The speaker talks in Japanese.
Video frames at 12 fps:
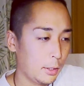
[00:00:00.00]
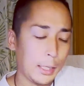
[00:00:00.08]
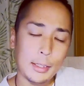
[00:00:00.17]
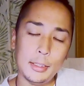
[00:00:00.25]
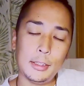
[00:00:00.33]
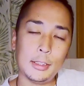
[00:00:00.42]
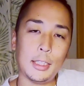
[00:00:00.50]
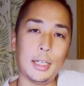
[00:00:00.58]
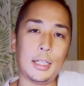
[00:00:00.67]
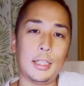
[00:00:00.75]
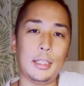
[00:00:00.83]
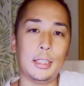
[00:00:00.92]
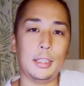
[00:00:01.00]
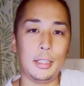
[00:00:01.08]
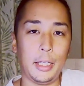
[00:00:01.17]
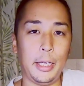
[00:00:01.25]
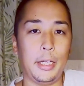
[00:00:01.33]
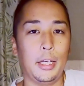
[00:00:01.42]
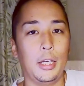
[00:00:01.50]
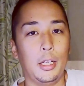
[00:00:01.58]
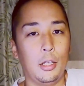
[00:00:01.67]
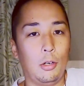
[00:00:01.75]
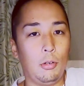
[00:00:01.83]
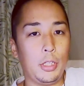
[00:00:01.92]
何日間かでいいんで
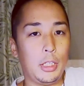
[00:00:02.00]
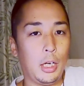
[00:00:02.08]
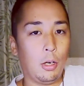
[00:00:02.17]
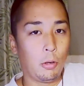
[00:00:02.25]
沖縄